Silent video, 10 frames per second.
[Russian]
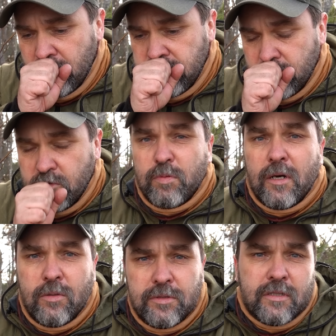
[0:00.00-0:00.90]
в
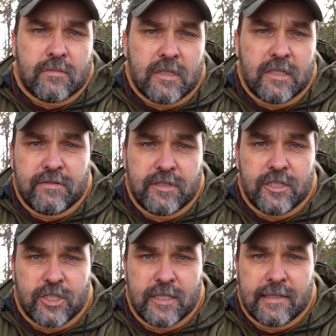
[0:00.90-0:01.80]
походе, ты
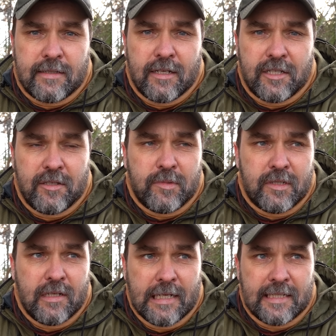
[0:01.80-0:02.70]
видишь их
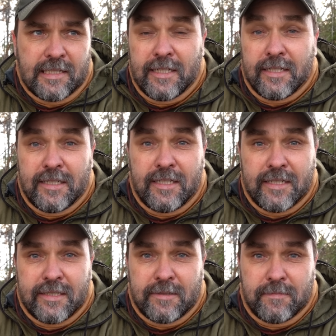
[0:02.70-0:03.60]
такими, какие они
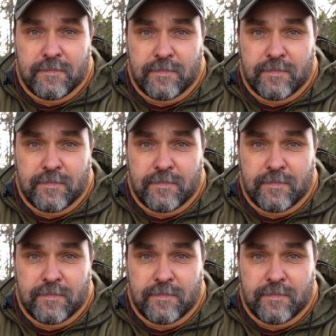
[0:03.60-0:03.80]
есть.